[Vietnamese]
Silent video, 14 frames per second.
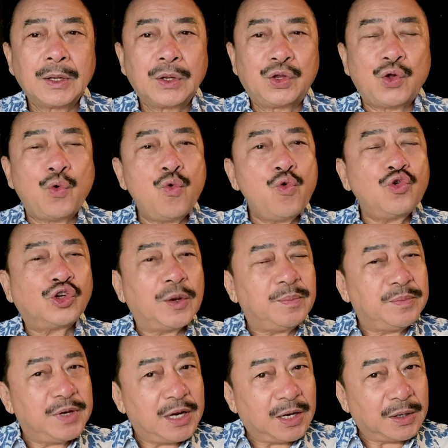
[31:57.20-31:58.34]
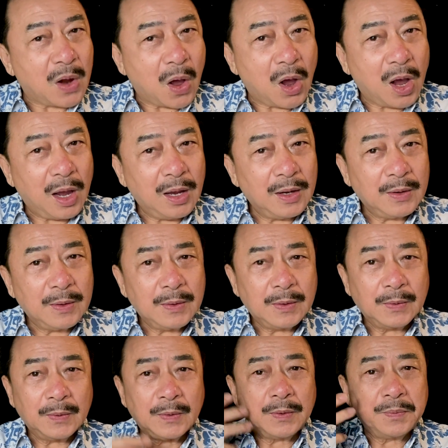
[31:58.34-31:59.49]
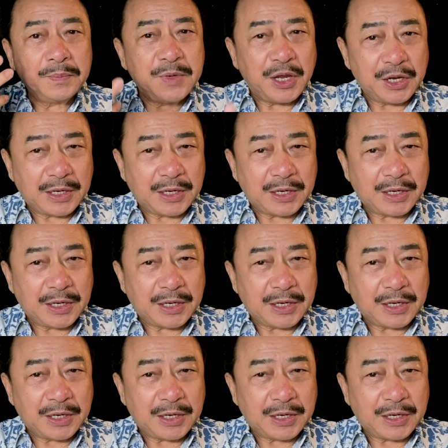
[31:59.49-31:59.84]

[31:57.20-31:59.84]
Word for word: chú sinh viên đó vì